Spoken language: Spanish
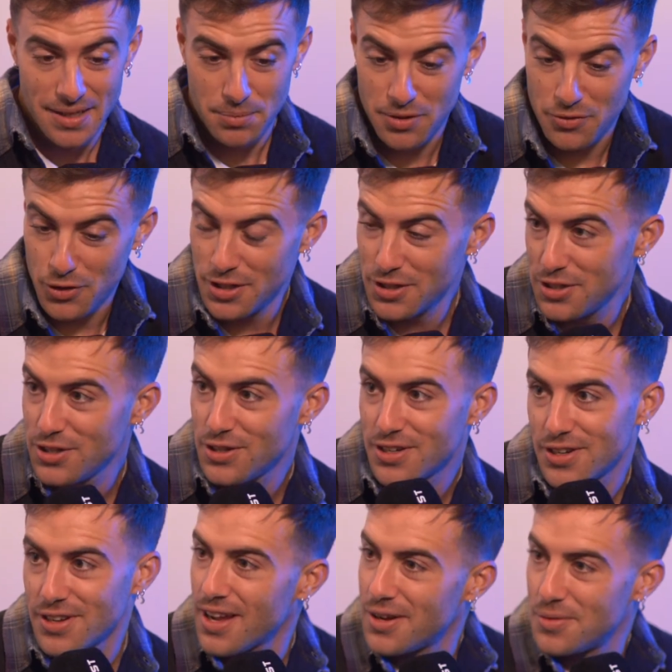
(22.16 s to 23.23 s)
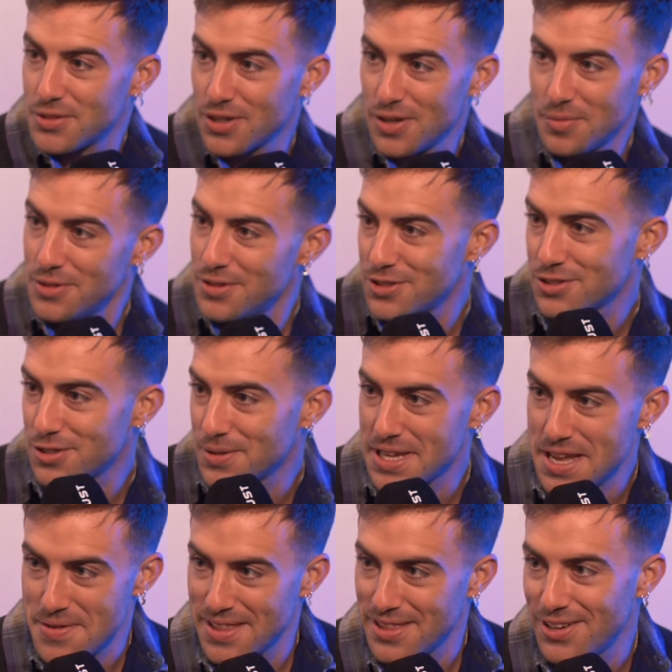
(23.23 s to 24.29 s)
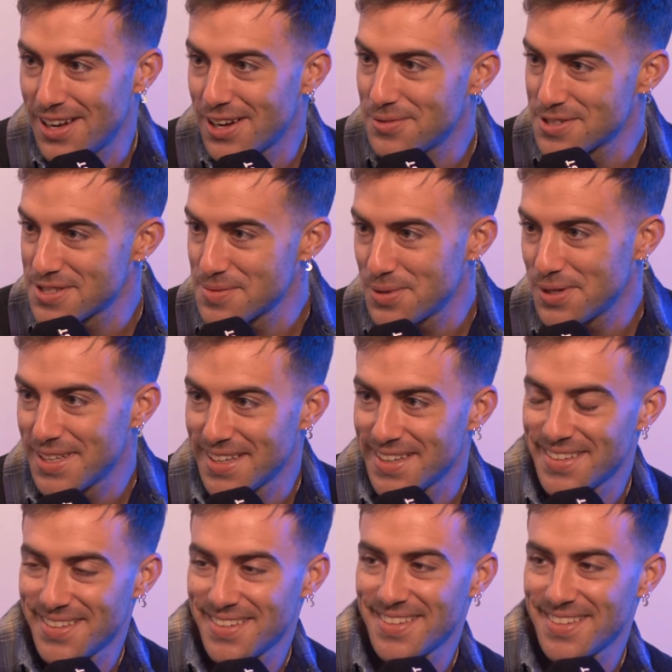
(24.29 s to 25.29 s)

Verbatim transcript: Pues bueno, yo creo que como todo el mundo, sobrellevándola como se puede.